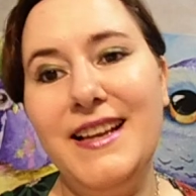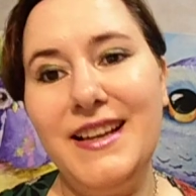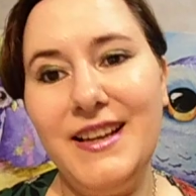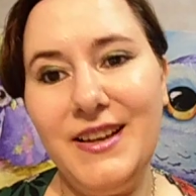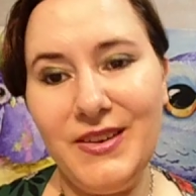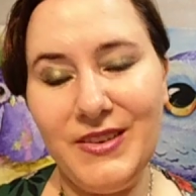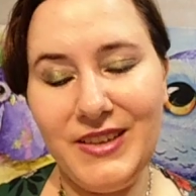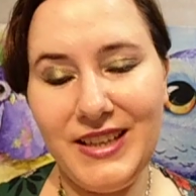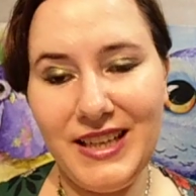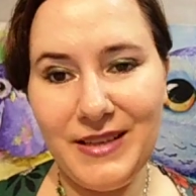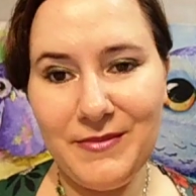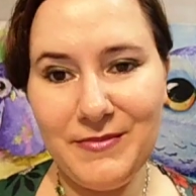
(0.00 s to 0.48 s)

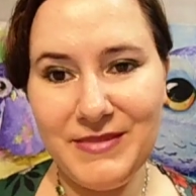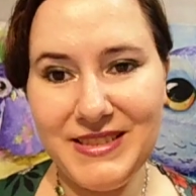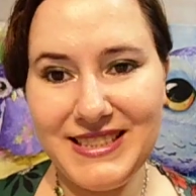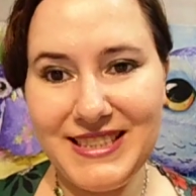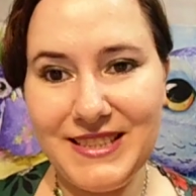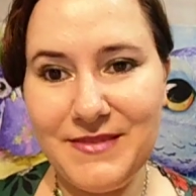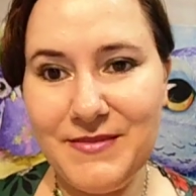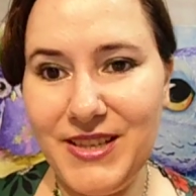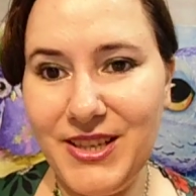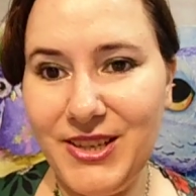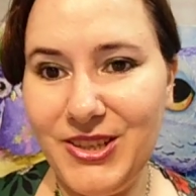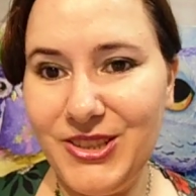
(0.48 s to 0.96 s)
Hola mis
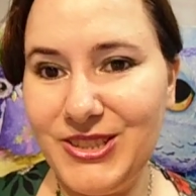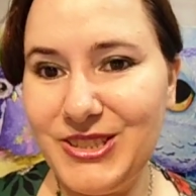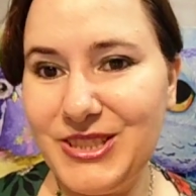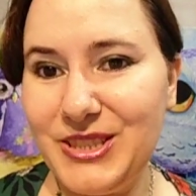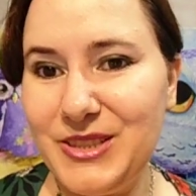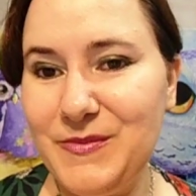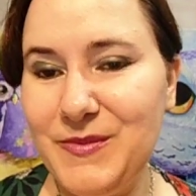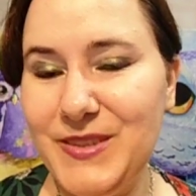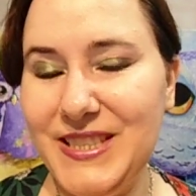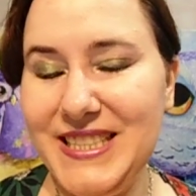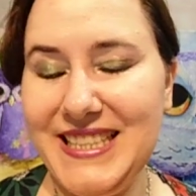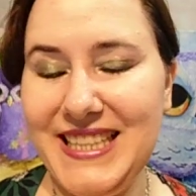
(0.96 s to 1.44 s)
amigos,
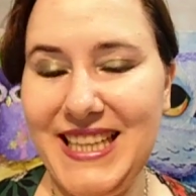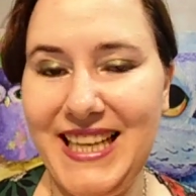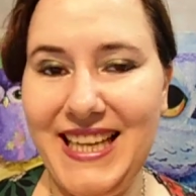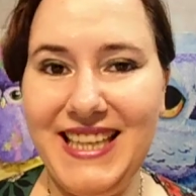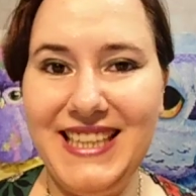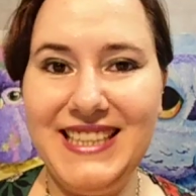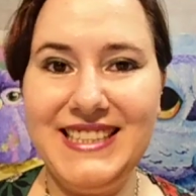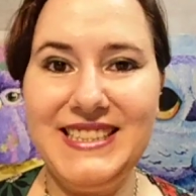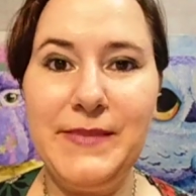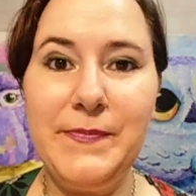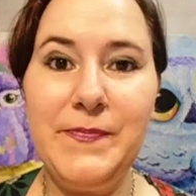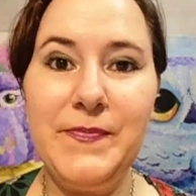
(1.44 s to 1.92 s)
¿cómo
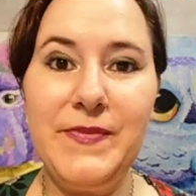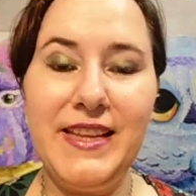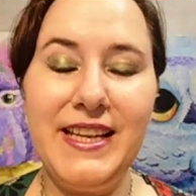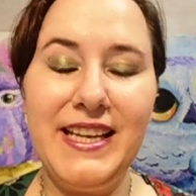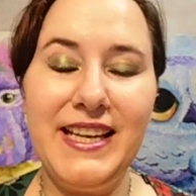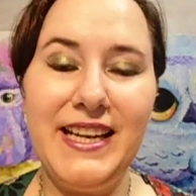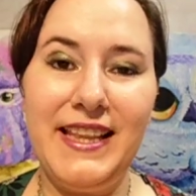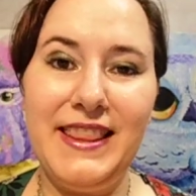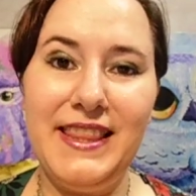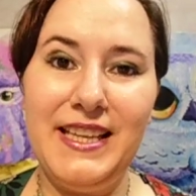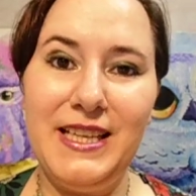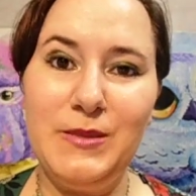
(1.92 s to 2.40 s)
estáis?
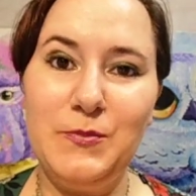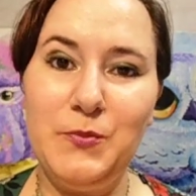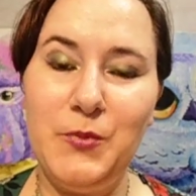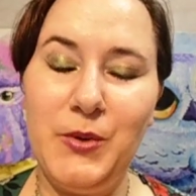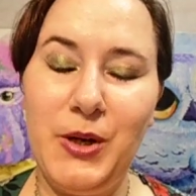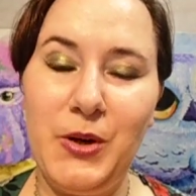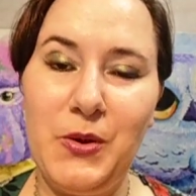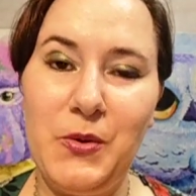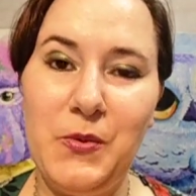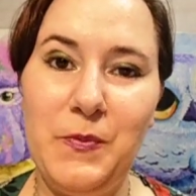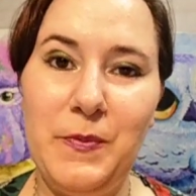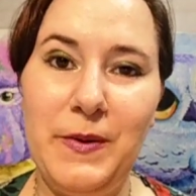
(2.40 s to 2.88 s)
Gracias por
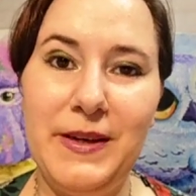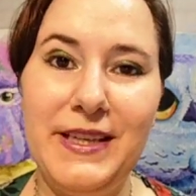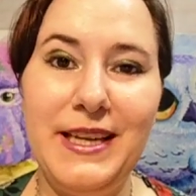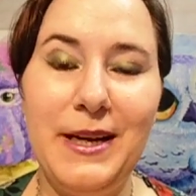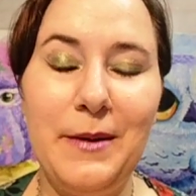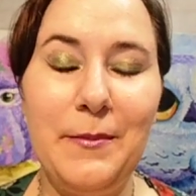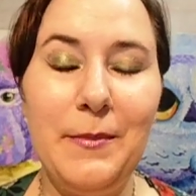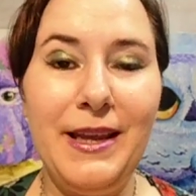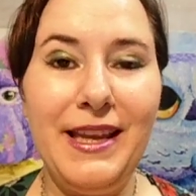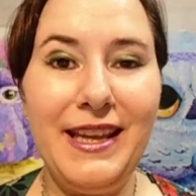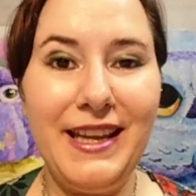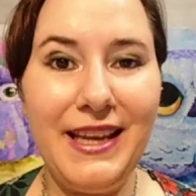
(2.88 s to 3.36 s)

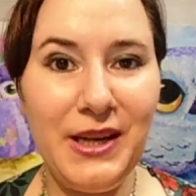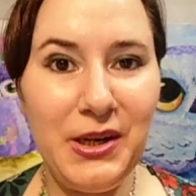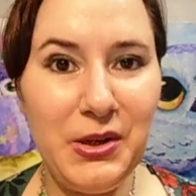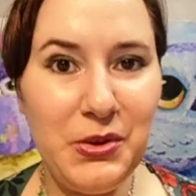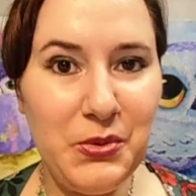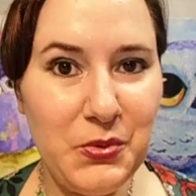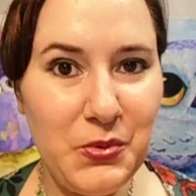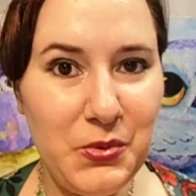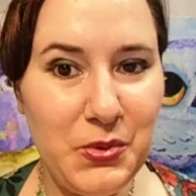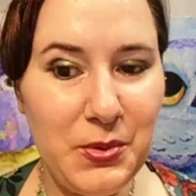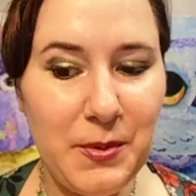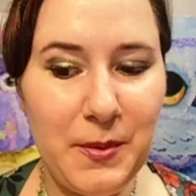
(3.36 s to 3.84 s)
acompañarme en
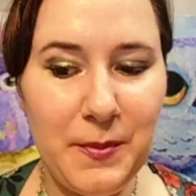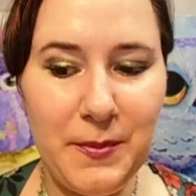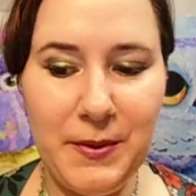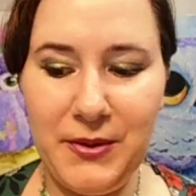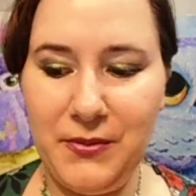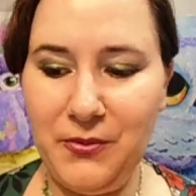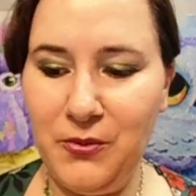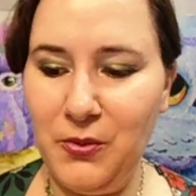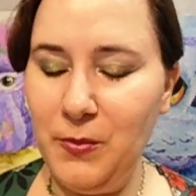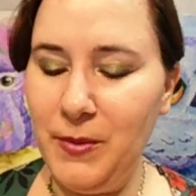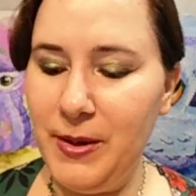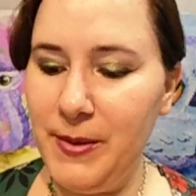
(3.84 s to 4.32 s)
un nuevo
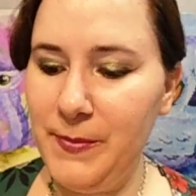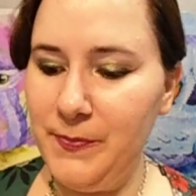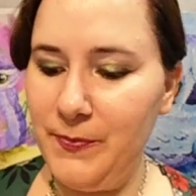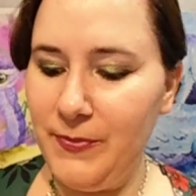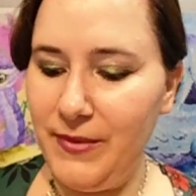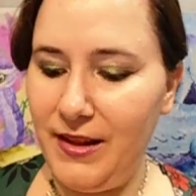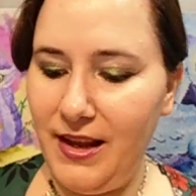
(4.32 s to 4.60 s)
perfume.